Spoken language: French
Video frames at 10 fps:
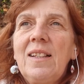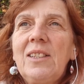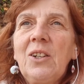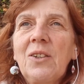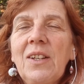
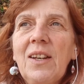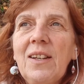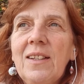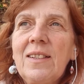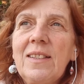Donc,
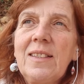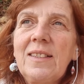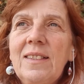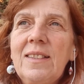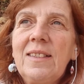euh,
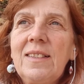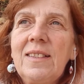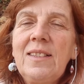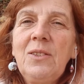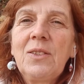
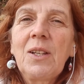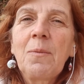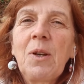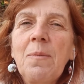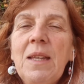nous
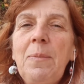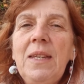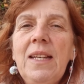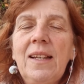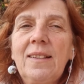sommes comme des
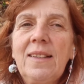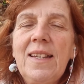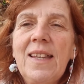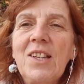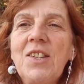piles
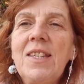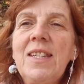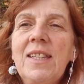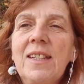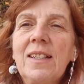
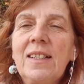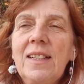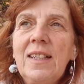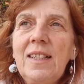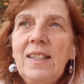énergétiques
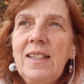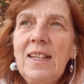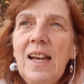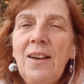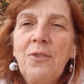
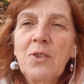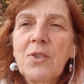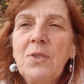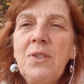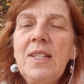et à
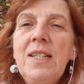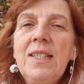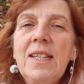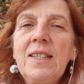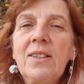force
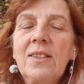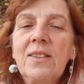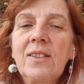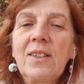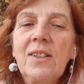d'utiliser
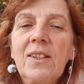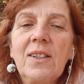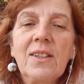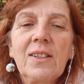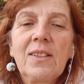notre,
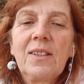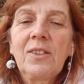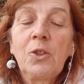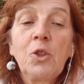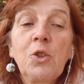euh,
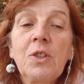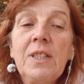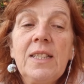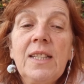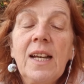dans notre
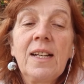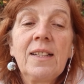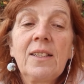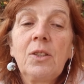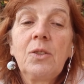
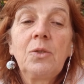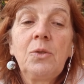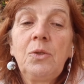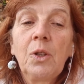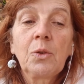quotidien
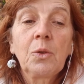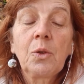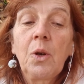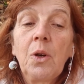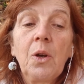
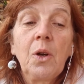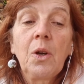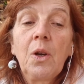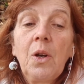notre euh,